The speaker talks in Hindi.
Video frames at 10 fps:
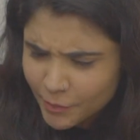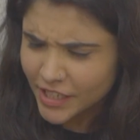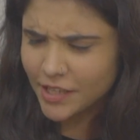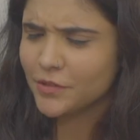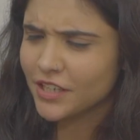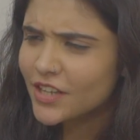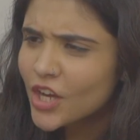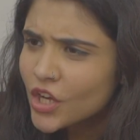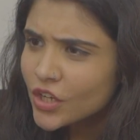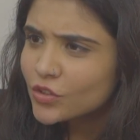एक मिनट एक
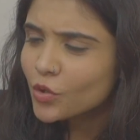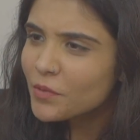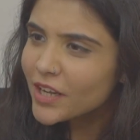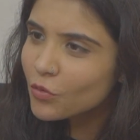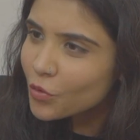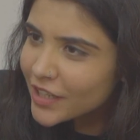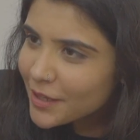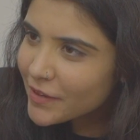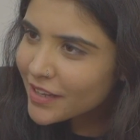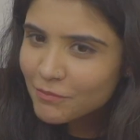मिनट तुमने कुंडली
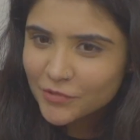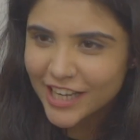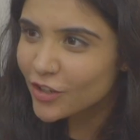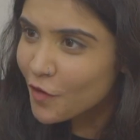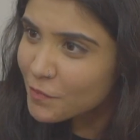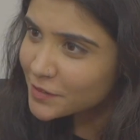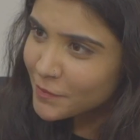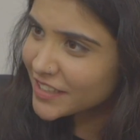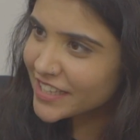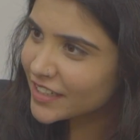में डेट ऑफ बर्थ
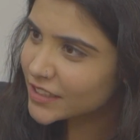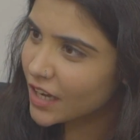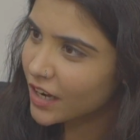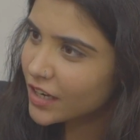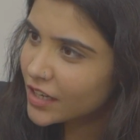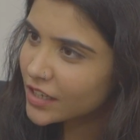भी नहीं देखा था